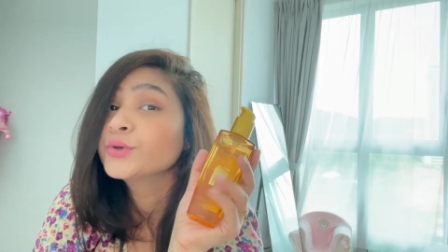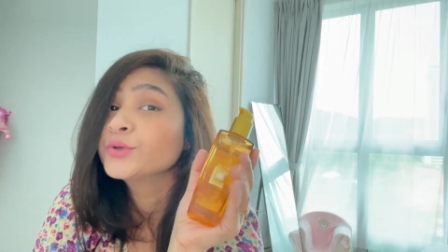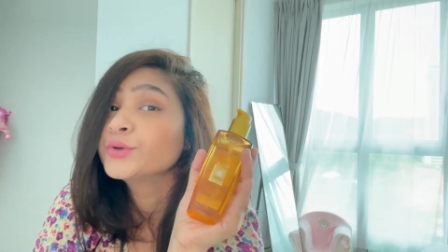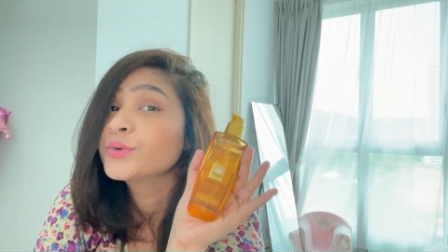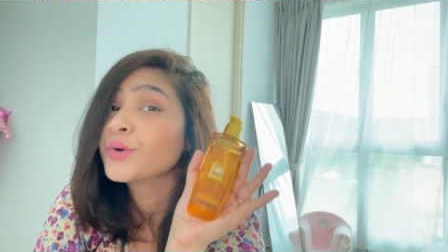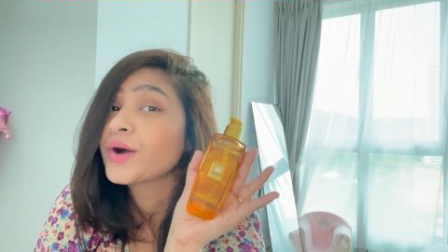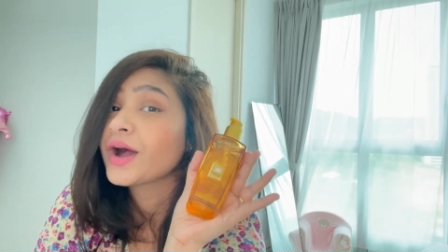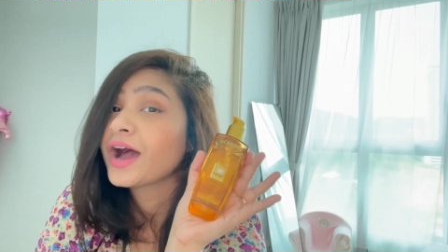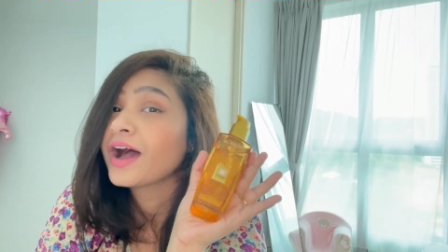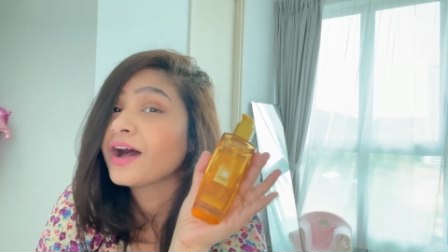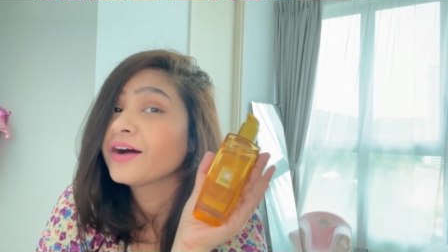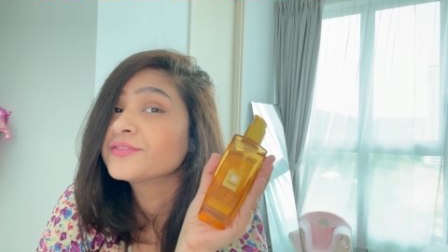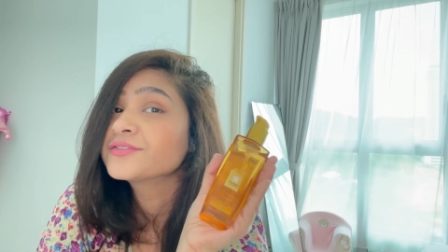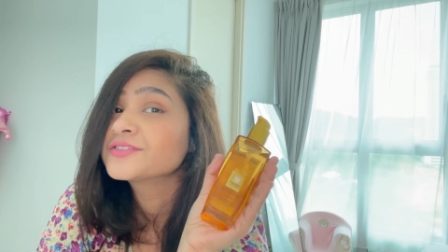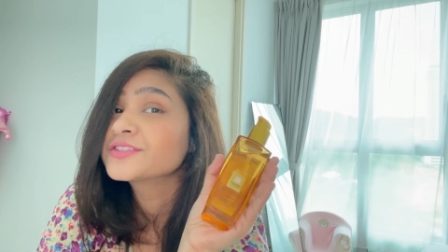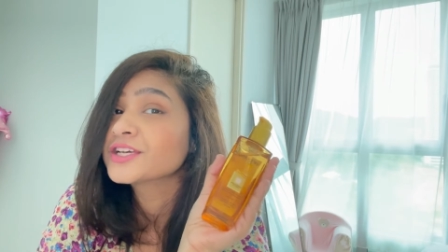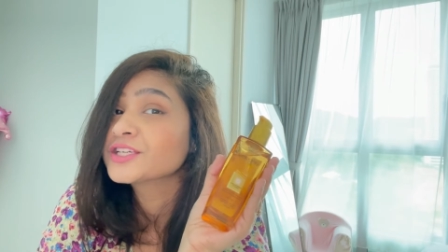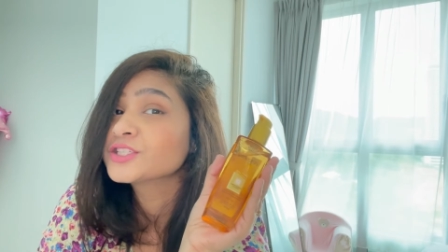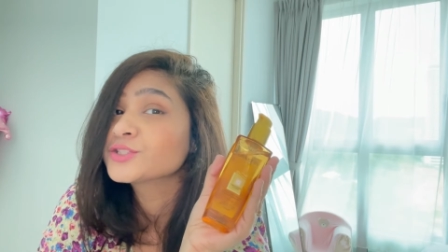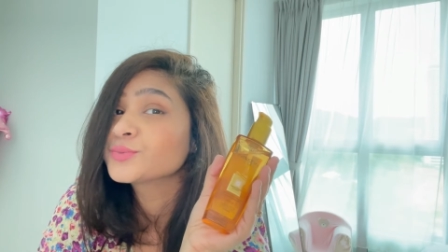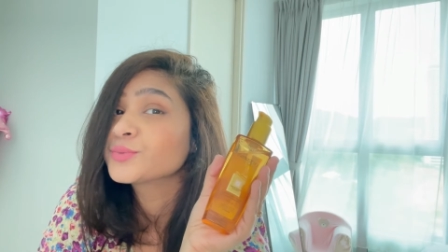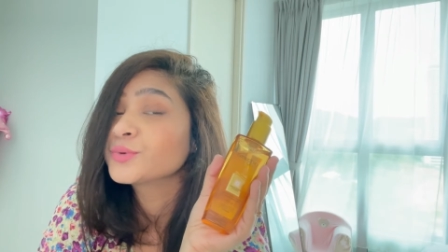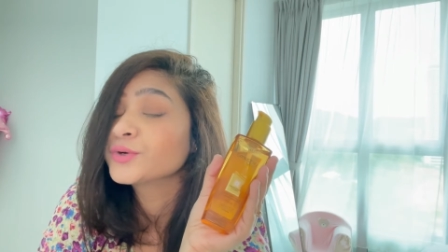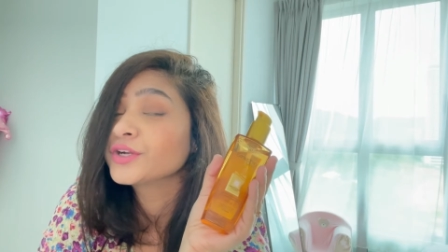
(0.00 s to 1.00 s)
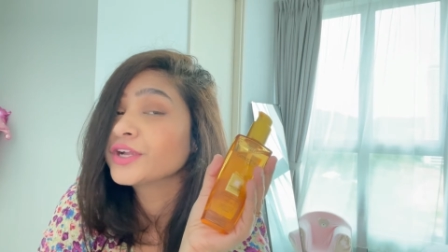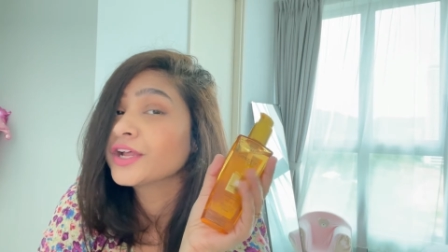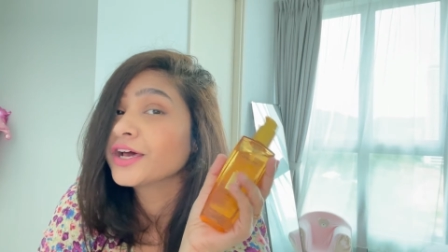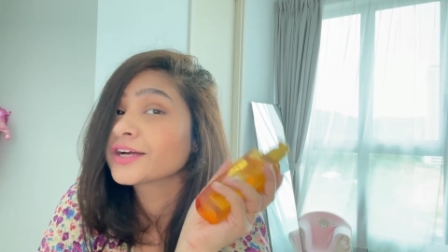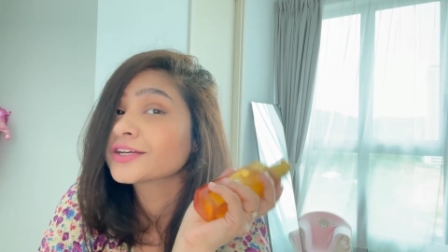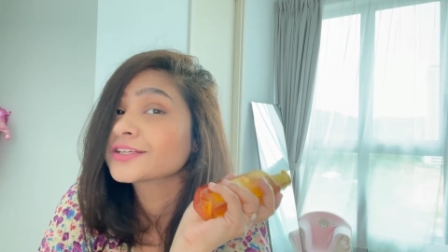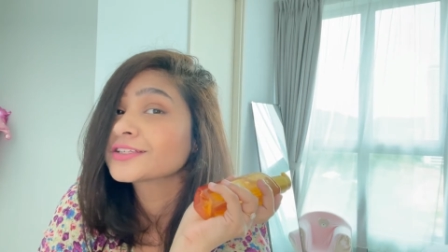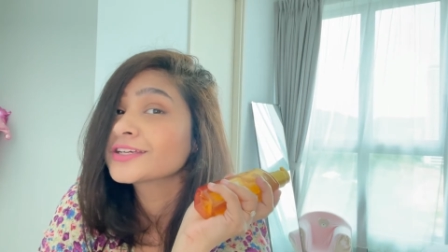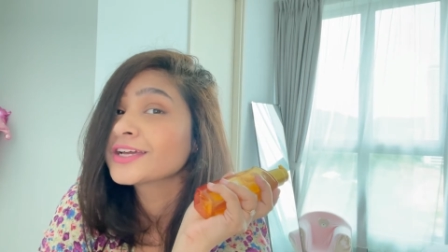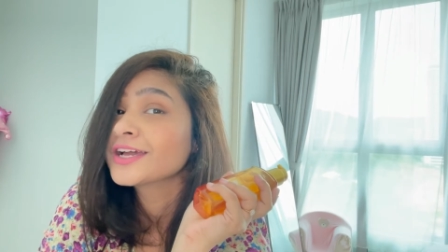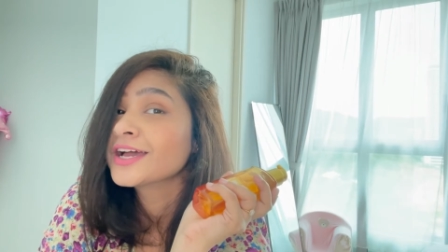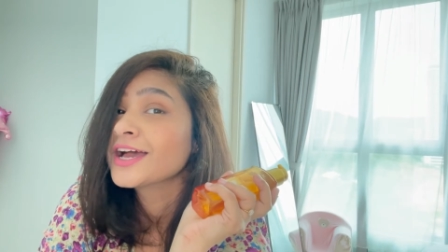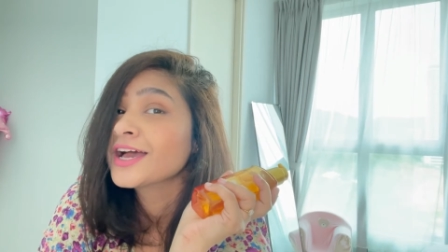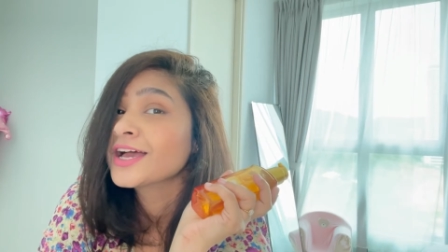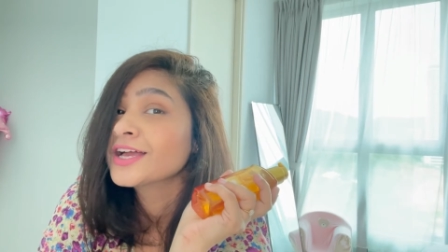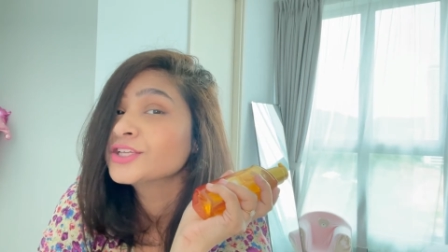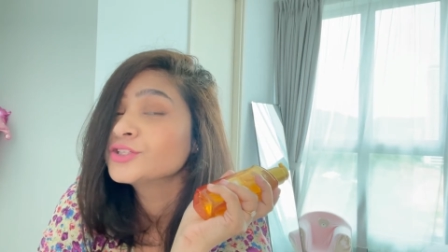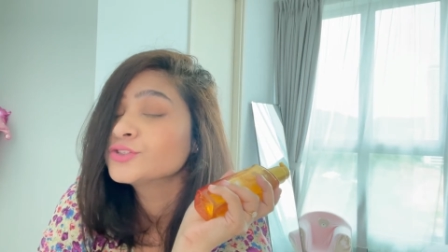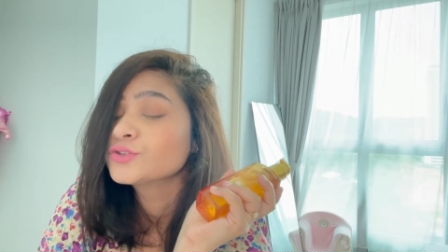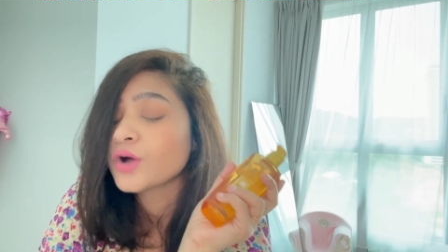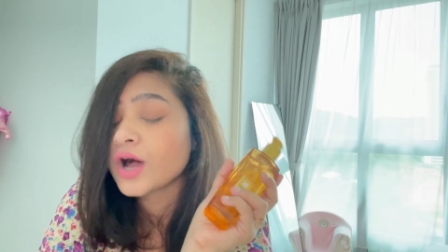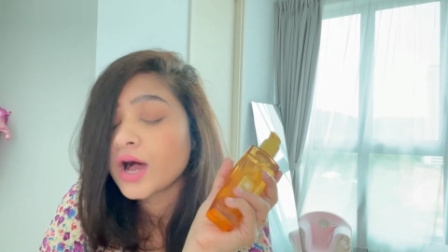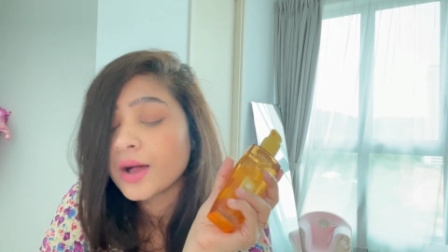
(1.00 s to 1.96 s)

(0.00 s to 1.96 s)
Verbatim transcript: यू हैव सच प्रोडक्ट जो